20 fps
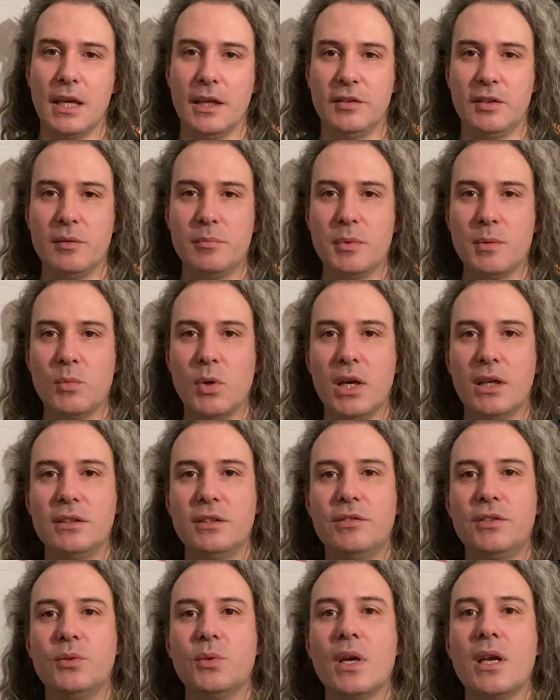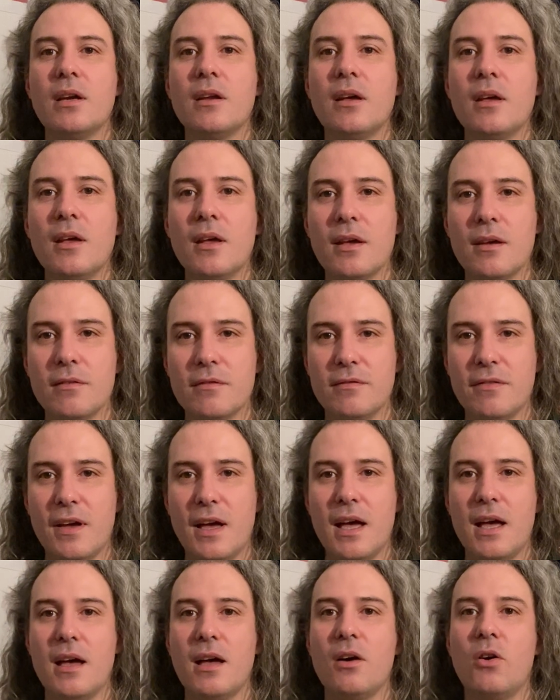Et cette mémoire individuelle
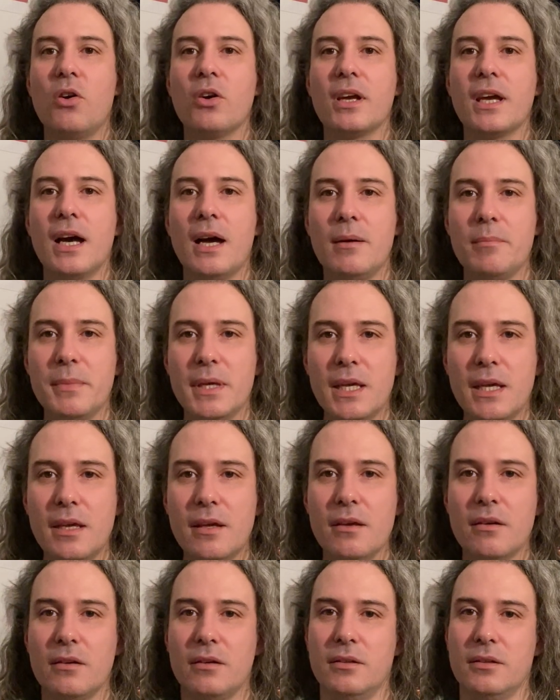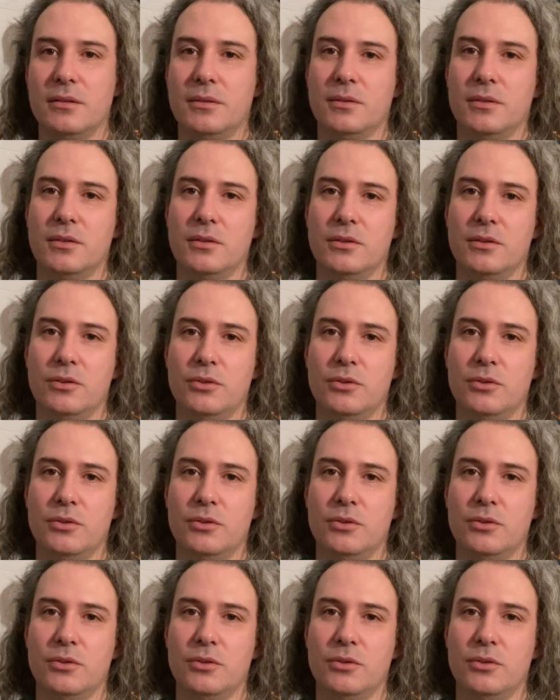va engrammer euh,